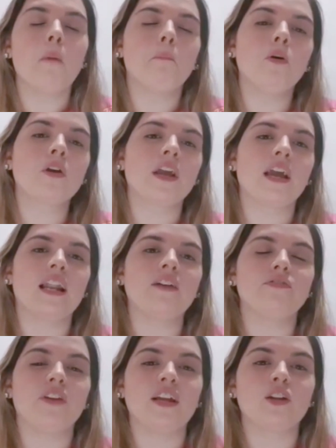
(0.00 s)
porque ela
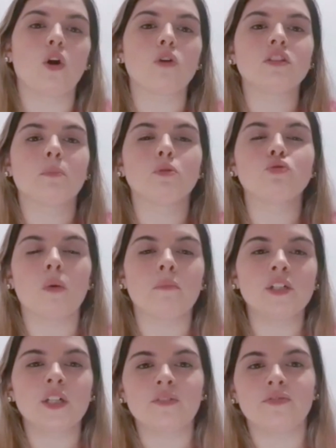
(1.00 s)
vem logo depois de uma
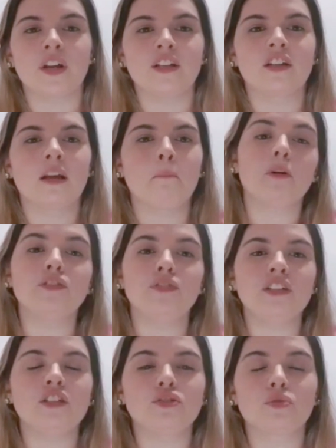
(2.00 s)
mancha verde que pode
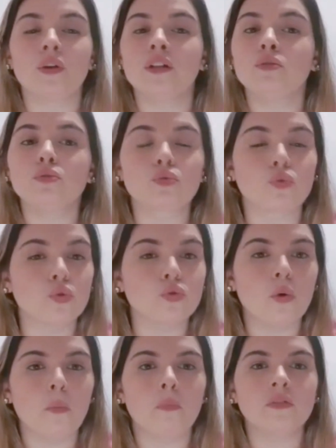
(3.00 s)
vir destruindo tudo,